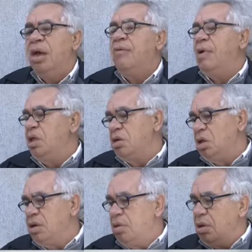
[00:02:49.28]
vada
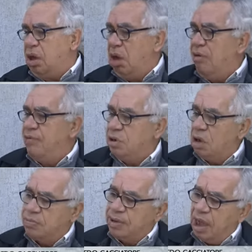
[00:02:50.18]
soltanto qui all'ufficio
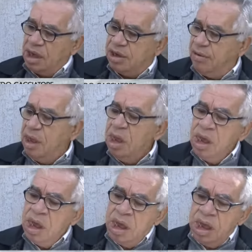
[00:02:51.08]
dell'ospedale e,
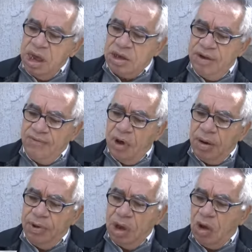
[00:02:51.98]
e si,
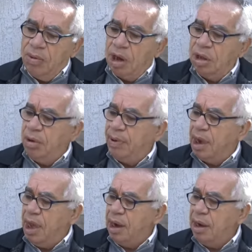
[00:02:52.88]
informi come deve
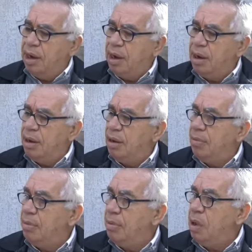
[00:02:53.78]
pagare. Ha
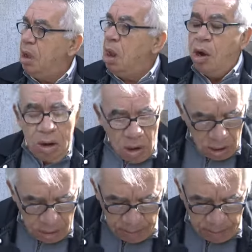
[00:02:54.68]
pagato già la cartella? No.